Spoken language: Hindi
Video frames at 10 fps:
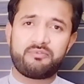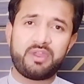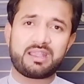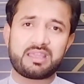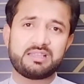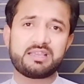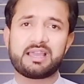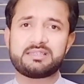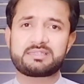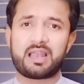वेट
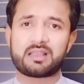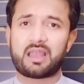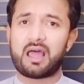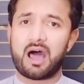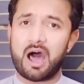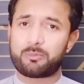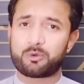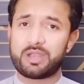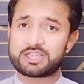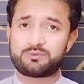कीजिएगा इंशाल्लाह ताला
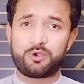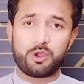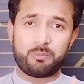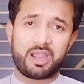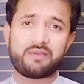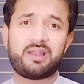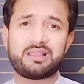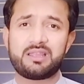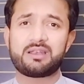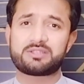आपको नेक्स्ट वीडियो मंडे
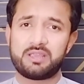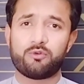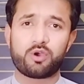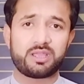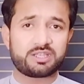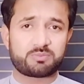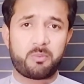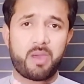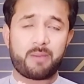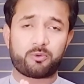वाले दिन रिसीव होगी
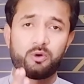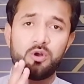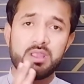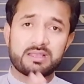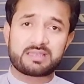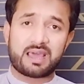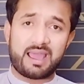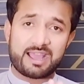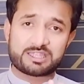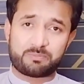जिसमें मैं आपको
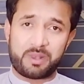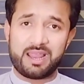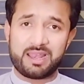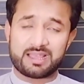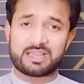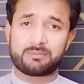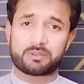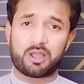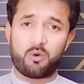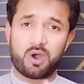सारा एक्सप्लेन के साथ
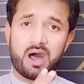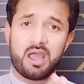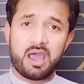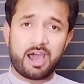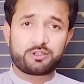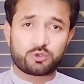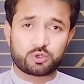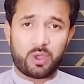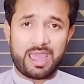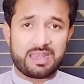बताऊंगा
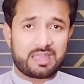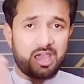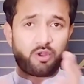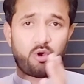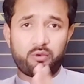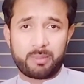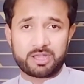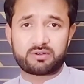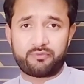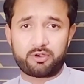आईसूजो एन केयर और
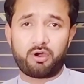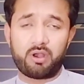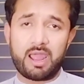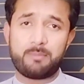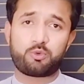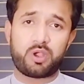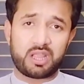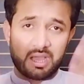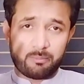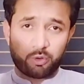मास्टर फोटोन एम
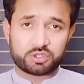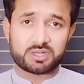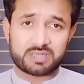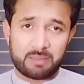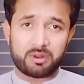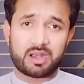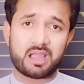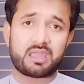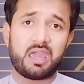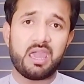ट्वेंटी का ब्रोशर सामने
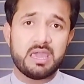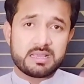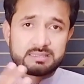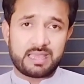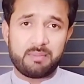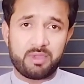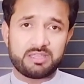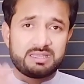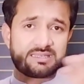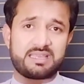रख के सेम
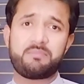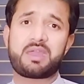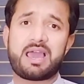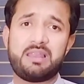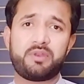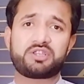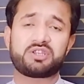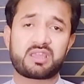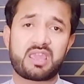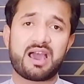इंजन सेम
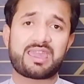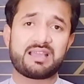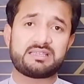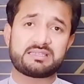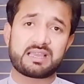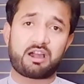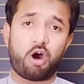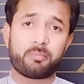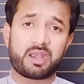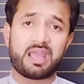कैलिब्रेशन क्या क्या चीजें
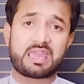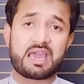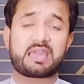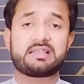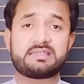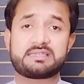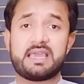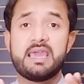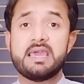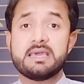कॉमन है क्या क्या
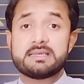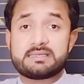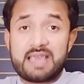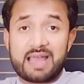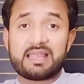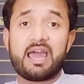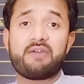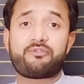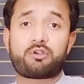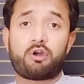चीजें ज्यादा
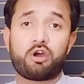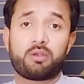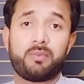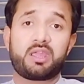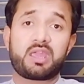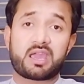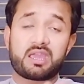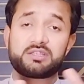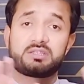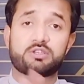है फोटोन में क्या
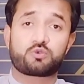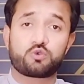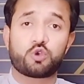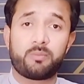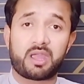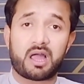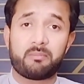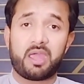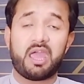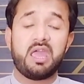क्या चीजें सूजो में
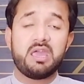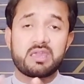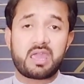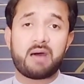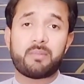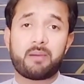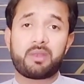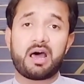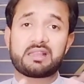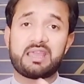कम है क्या
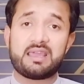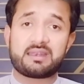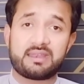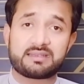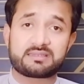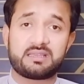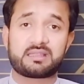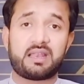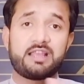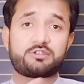मामला है रेट्स
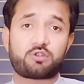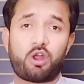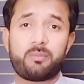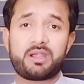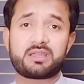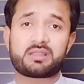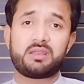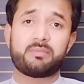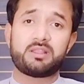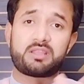कितना इंस्टॉलमेंट
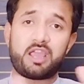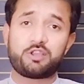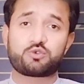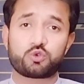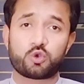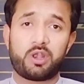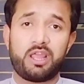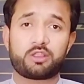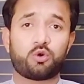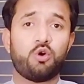कितनी बनती है सूजो
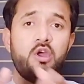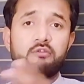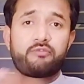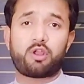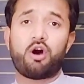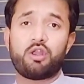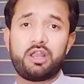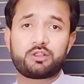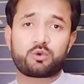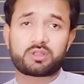लें तो फोटोन
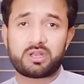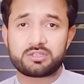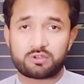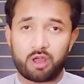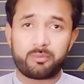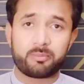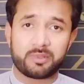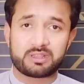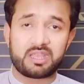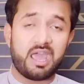लें तो कितनी इंस्टॉलमेंट
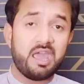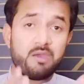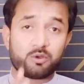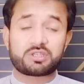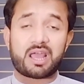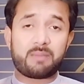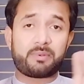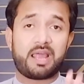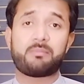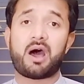बनती है वो सारा
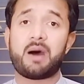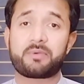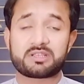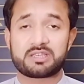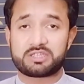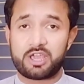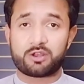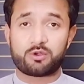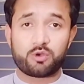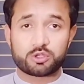प्लान मैं आपके साथ
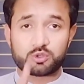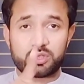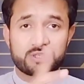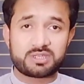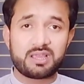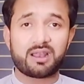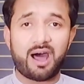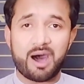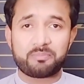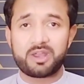शेयर करूंगा सो डिसीजन
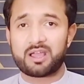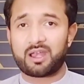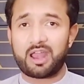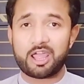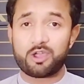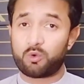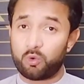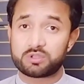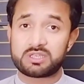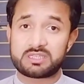आपने करना करना है कि
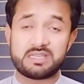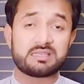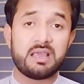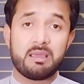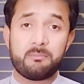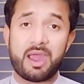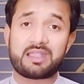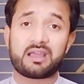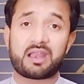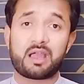कौन सी चीज
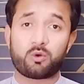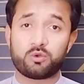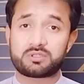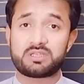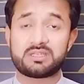बेटर है कौन सी चीज